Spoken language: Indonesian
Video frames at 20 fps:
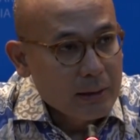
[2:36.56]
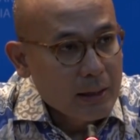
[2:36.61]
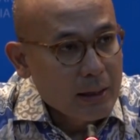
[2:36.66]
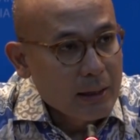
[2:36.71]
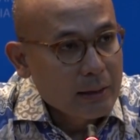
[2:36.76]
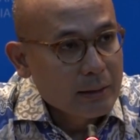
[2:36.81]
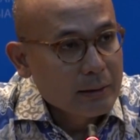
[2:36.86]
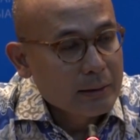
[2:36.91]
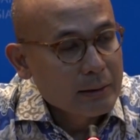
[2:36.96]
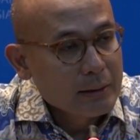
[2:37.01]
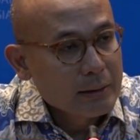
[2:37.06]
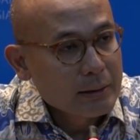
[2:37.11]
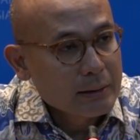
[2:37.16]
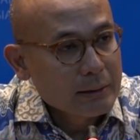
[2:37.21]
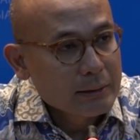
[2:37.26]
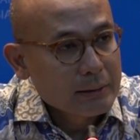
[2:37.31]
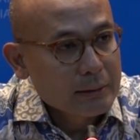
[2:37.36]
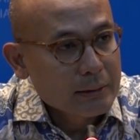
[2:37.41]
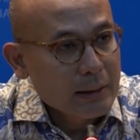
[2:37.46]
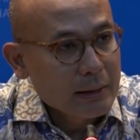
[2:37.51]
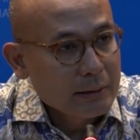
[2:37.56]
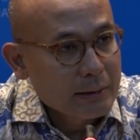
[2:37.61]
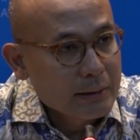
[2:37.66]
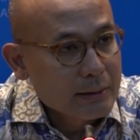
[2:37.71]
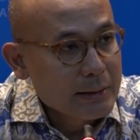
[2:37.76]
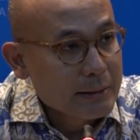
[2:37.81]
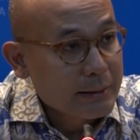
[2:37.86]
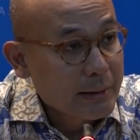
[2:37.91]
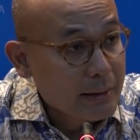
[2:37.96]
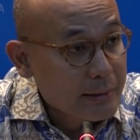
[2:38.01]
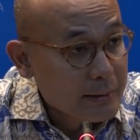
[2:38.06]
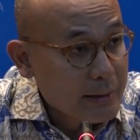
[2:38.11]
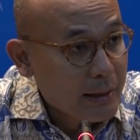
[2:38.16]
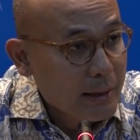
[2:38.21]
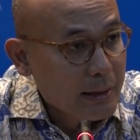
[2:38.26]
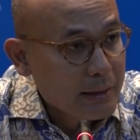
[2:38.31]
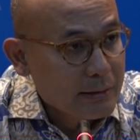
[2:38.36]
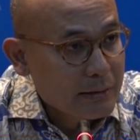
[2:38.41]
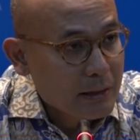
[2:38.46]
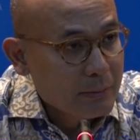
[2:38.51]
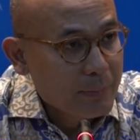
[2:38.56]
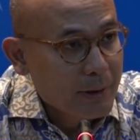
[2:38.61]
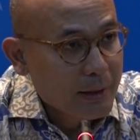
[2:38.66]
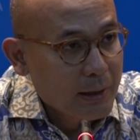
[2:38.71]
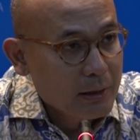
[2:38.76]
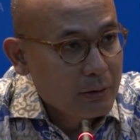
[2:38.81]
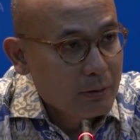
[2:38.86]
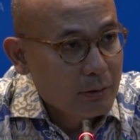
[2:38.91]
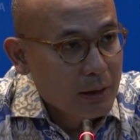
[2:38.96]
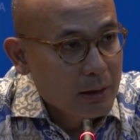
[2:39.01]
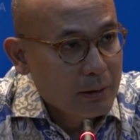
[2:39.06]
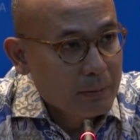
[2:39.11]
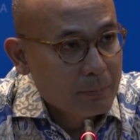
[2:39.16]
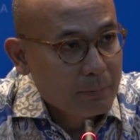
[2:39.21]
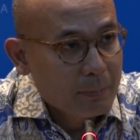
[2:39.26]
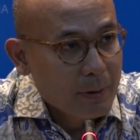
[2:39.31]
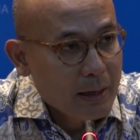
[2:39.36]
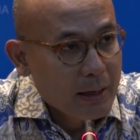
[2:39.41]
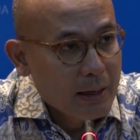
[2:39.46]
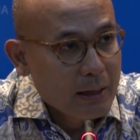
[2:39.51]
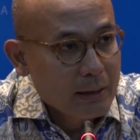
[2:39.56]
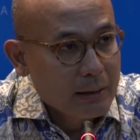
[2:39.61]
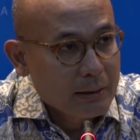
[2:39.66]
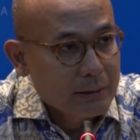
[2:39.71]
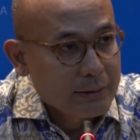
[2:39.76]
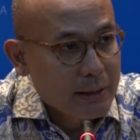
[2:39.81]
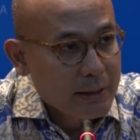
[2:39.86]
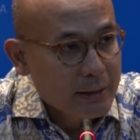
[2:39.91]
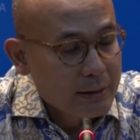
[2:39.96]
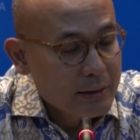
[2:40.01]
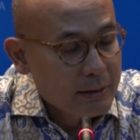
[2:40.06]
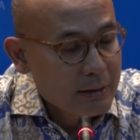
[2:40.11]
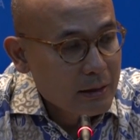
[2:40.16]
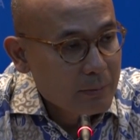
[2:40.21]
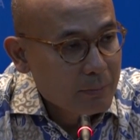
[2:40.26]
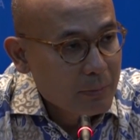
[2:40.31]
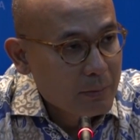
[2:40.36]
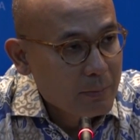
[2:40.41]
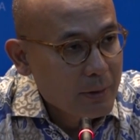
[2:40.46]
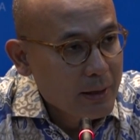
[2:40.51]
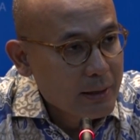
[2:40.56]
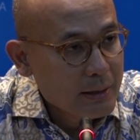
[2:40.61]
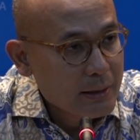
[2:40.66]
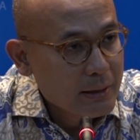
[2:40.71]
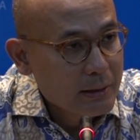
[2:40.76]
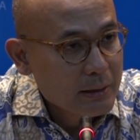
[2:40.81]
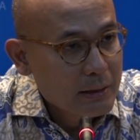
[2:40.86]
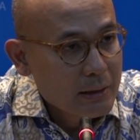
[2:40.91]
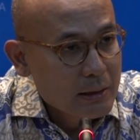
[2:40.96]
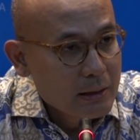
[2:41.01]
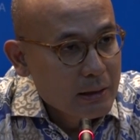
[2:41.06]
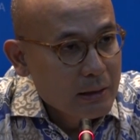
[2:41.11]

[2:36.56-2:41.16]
dan uh, nanti detailnya akan disampaikan oleh Pak Chandra dan Pak Benny.